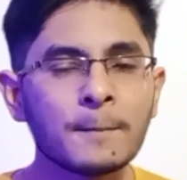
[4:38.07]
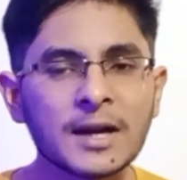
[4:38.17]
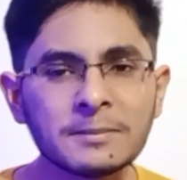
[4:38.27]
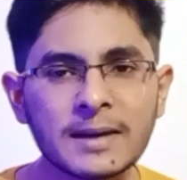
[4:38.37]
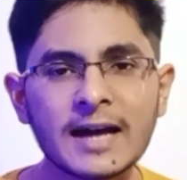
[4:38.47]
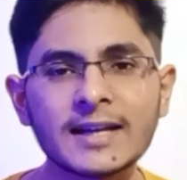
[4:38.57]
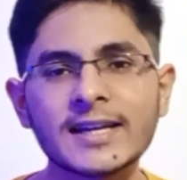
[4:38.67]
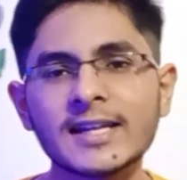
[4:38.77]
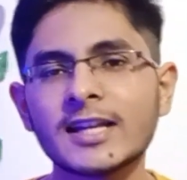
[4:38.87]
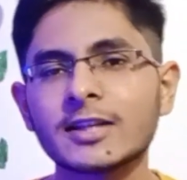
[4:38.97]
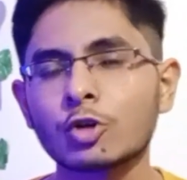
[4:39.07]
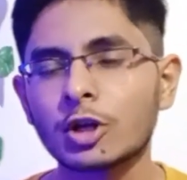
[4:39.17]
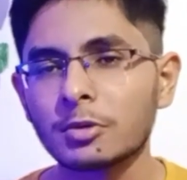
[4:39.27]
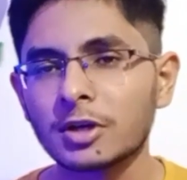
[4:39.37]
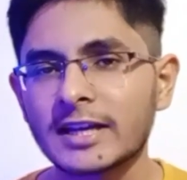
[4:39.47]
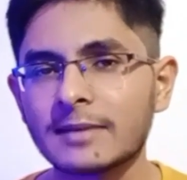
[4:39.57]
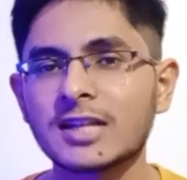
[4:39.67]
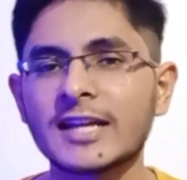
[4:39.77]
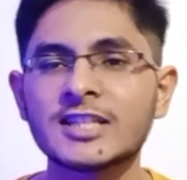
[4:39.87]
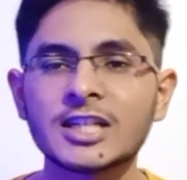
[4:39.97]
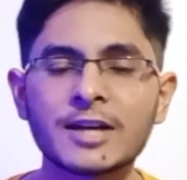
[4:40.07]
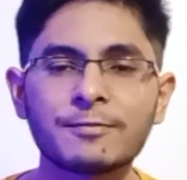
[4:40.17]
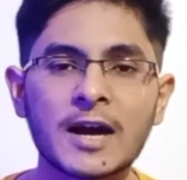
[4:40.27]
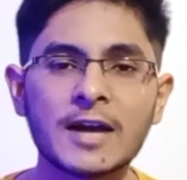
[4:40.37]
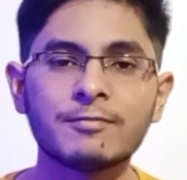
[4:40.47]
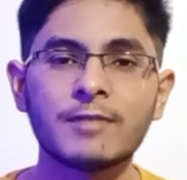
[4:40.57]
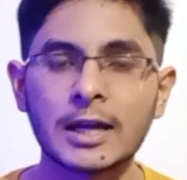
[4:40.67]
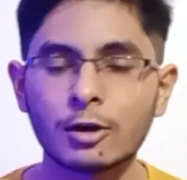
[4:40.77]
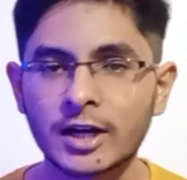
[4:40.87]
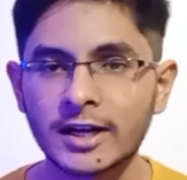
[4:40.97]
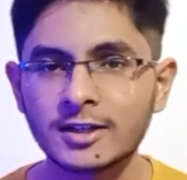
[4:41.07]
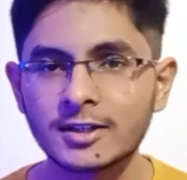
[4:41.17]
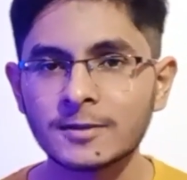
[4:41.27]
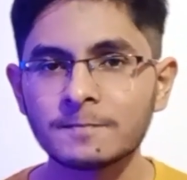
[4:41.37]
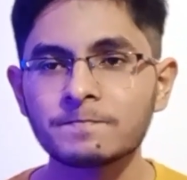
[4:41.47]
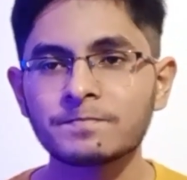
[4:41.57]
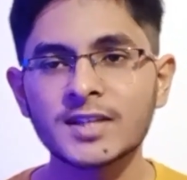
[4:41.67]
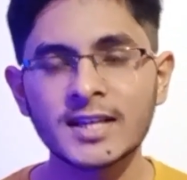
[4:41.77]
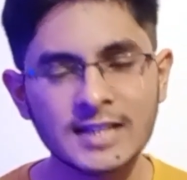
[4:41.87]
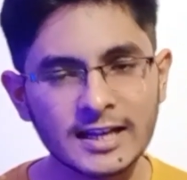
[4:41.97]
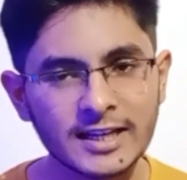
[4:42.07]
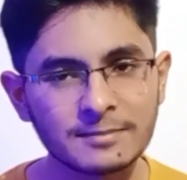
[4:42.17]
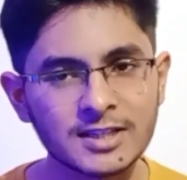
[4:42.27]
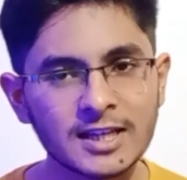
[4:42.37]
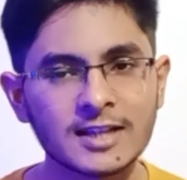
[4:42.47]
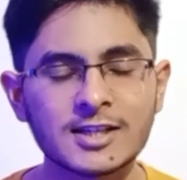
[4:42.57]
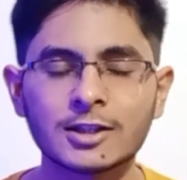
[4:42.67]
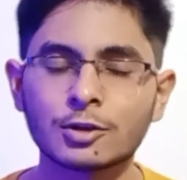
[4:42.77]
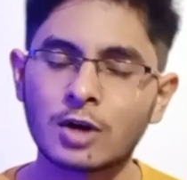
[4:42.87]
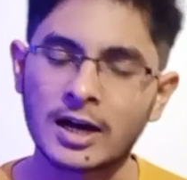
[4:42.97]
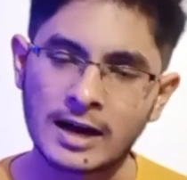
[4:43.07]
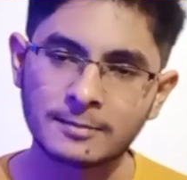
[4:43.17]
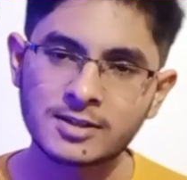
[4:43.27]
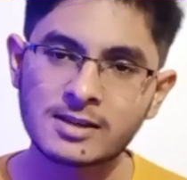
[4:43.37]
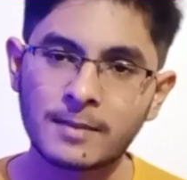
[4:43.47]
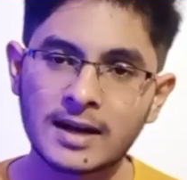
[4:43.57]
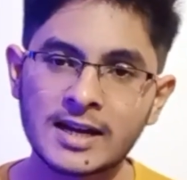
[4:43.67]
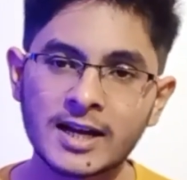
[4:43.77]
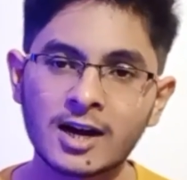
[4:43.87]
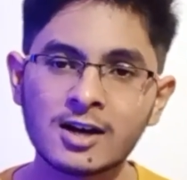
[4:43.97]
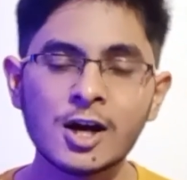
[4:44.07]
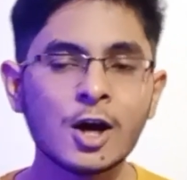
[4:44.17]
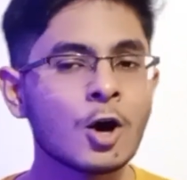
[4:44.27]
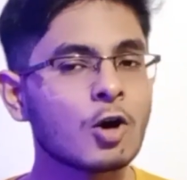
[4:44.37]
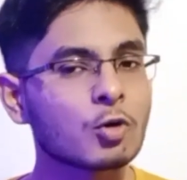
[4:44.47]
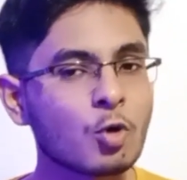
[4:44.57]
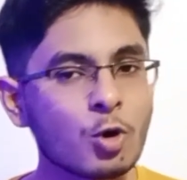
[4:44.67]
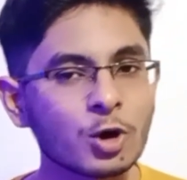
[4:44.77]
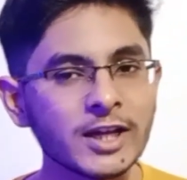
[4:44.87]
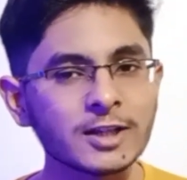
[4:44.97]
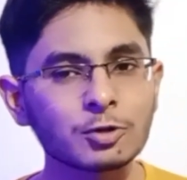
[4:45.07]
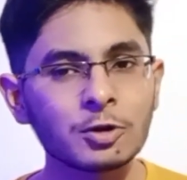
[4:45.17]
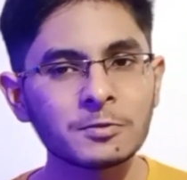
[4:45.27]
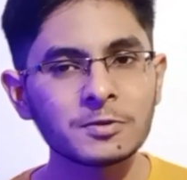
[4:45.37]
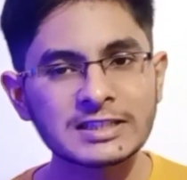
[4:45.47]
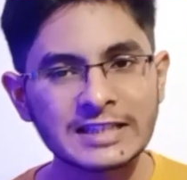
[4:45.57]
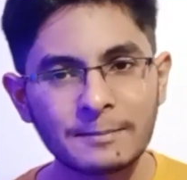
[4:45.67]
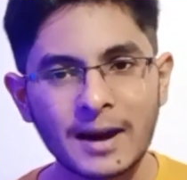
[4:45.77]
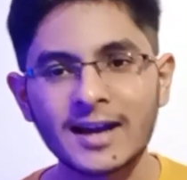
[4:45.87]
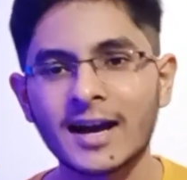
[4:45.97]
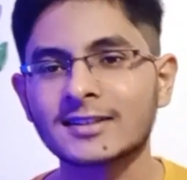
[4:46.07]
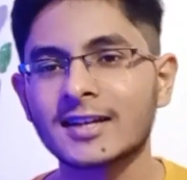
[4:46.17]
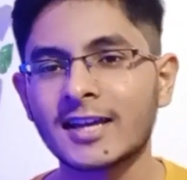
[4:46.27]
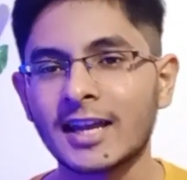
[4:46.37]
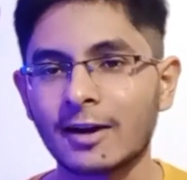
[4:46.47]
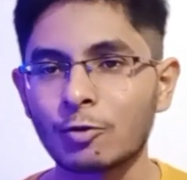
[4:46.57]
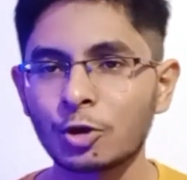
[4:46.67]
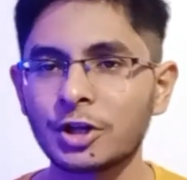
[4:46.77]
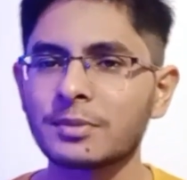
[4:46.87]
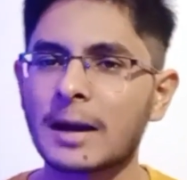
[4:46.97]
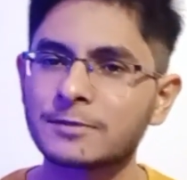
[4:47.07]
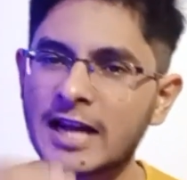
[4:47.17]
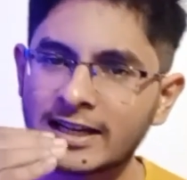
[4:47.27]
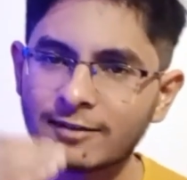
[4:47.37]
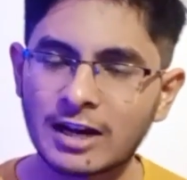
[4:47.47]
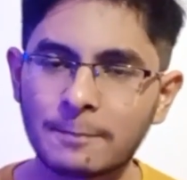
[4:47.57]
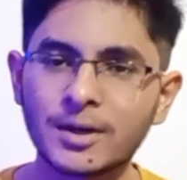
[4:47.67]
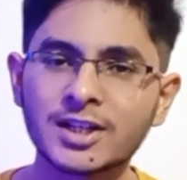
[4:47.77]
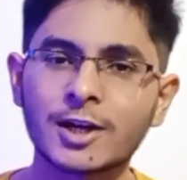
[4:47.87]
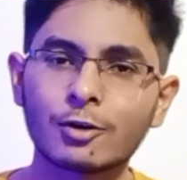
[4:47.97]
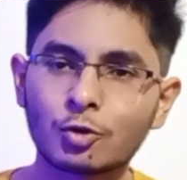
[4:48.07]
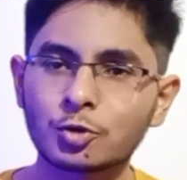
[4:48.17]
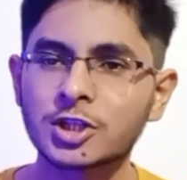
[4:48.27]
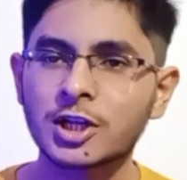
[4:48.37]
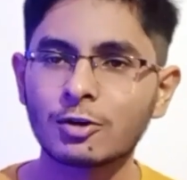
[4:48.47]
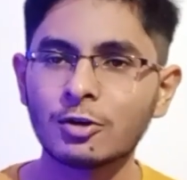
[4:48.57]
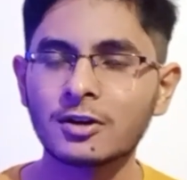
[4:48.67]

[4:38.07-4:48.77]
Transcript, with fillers: मन बहलाने के लिए छोटे मोटे गेम्स लाइक जी टी ए फाइव वेलोरेंट ये सारे गेम्स खेलना चाहते हो तो आराम से संभाल लेगा और कोडिंग तो इसके बाएं हाथ का खेल है कोडिंग में आप चाहे डेवलपमेंट कर लो कुछ कर लो